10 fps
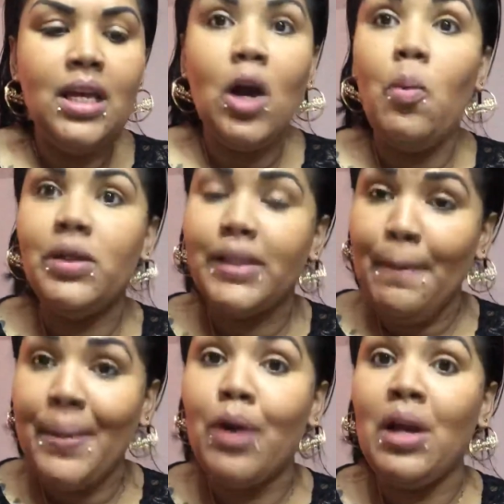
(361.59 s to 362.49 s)
y como es
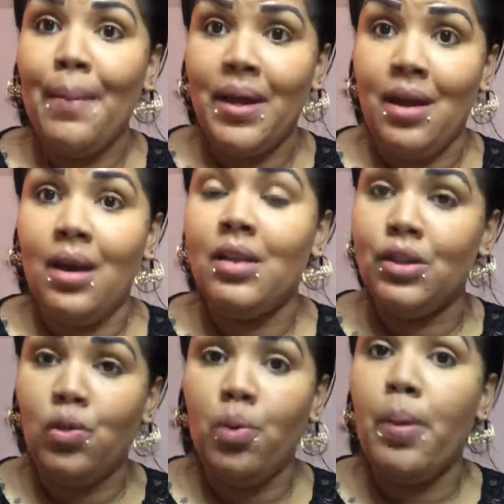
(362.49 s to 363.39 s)
temprano en la mañana,
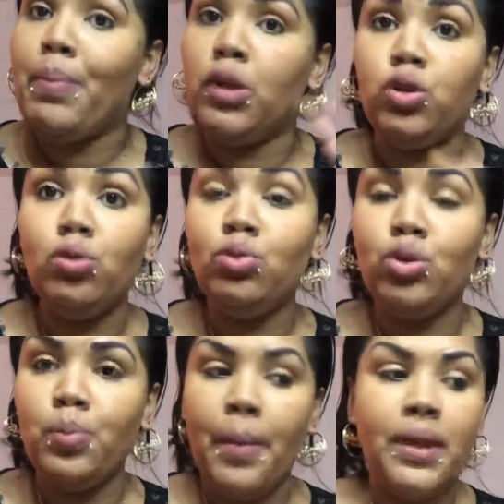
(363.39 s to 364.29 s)
disculpen, pero son
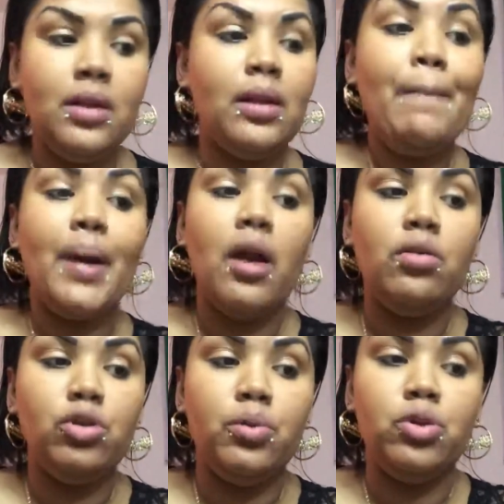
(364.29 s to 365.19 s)
sumamente
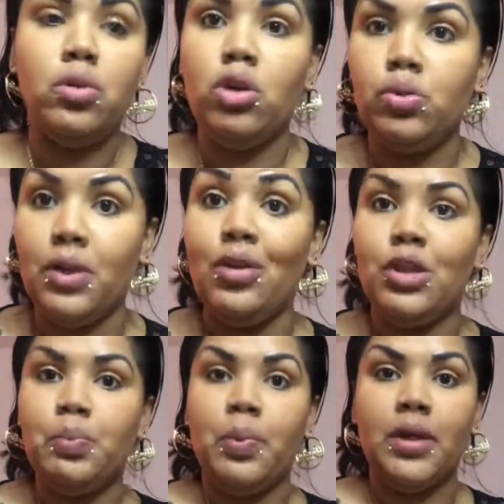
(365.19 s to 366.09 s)
temprano. Yo voy subiendo los videos
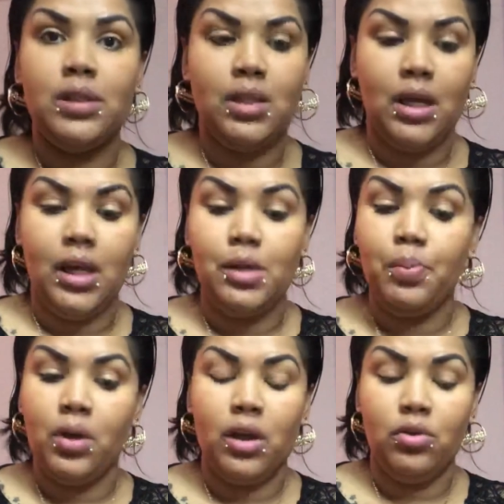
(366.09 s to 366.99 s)
después de que es
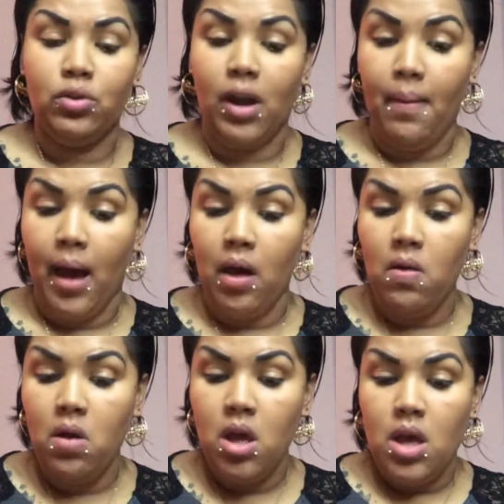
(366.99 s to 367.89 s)
porque yo
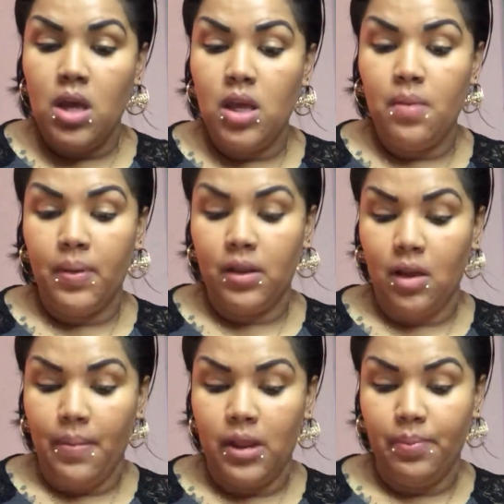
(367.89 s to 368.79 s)
trabajo y
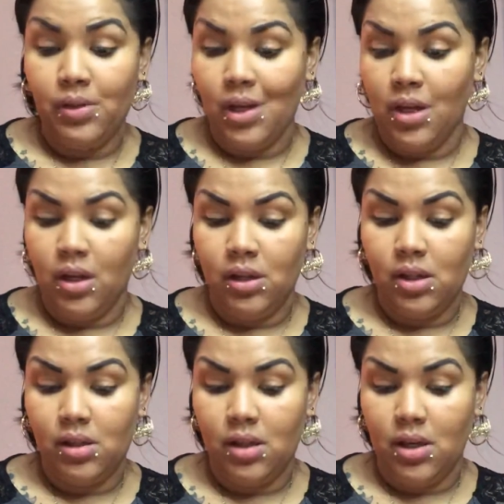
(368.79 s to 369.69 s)
prácticamente pues aquí
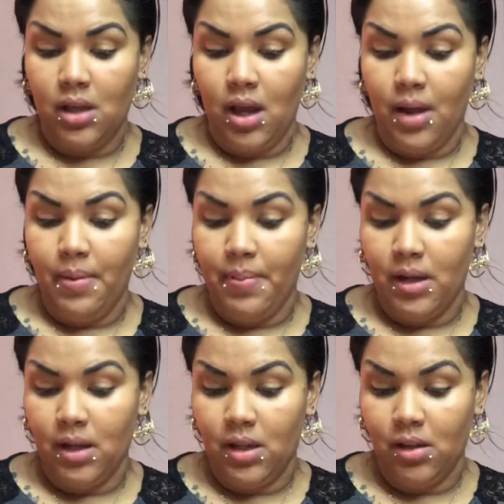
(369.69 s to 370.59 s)
esta se tiene que cambiar,
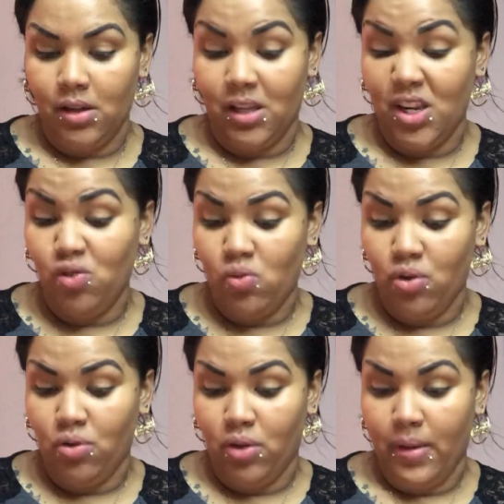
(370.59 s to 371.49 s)
parece que tiene
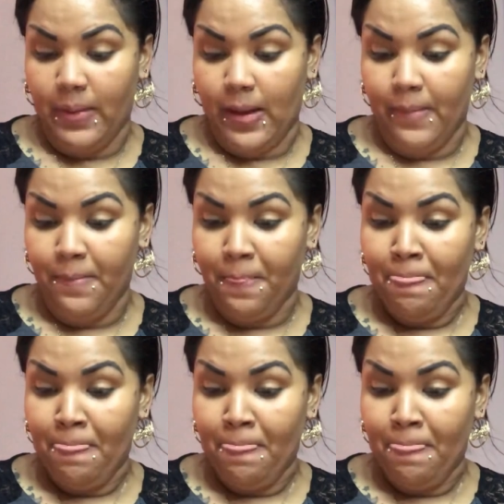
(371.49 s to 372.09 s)
sueño todavía.